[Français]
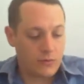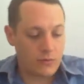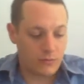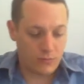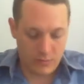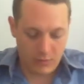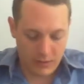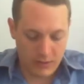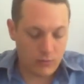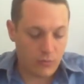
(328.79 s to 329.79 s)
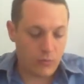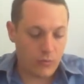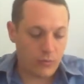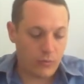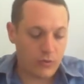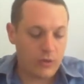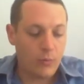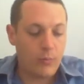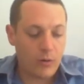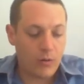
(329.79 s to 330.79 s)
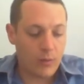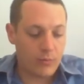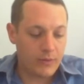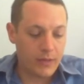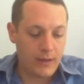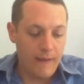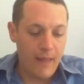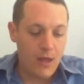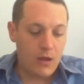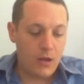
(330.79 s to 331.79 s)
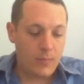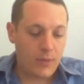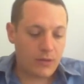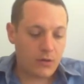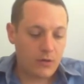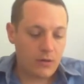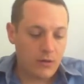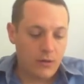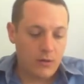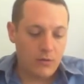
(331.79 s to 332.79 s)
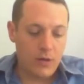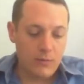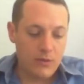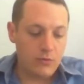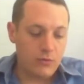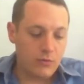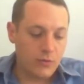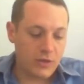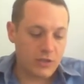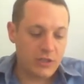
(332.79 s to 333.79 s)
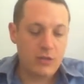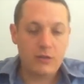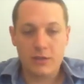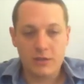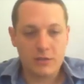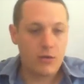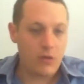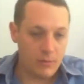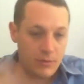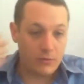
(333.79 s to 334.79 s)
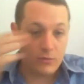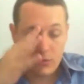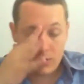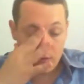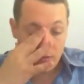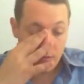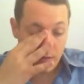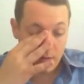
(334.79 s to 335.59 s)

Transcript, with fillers: qui à qui on, de qui on parlera plus tard, euh, Patrocle, l'ami de, Achille, Nestor et bien d'autres, euh,